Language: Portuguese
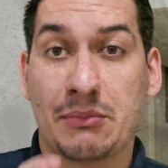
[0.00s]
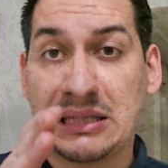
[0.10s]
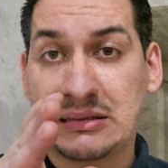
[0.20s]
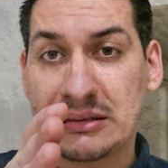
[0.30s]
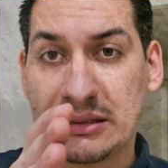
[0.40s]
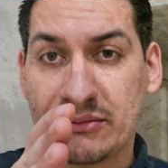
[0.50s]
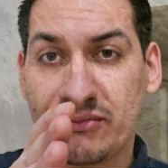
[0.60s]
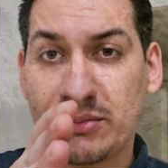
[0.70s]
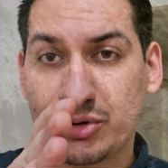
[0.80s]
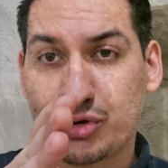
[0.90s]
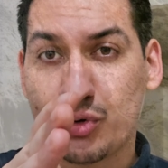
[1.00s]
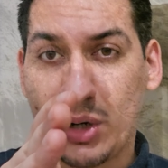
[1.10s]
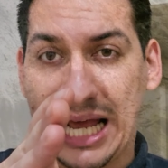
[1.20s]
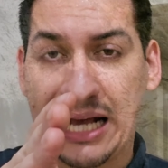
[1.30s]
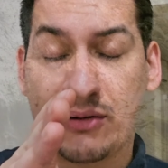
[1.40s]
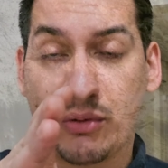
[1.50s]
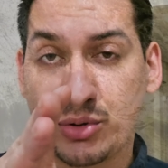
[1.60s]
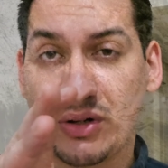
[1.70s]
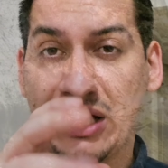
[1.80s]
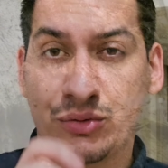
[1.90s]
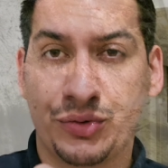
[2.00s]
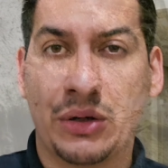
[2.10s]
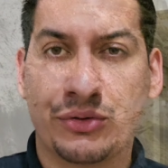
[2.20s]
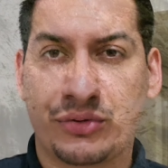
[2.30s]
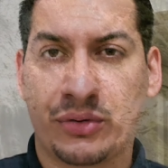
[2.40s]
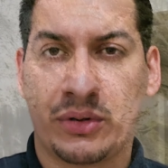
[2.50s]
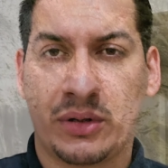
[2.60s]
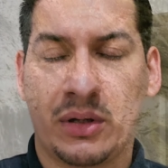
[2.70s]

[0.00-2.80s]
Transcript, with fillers: mas vamos orar, vamos falar com Deus.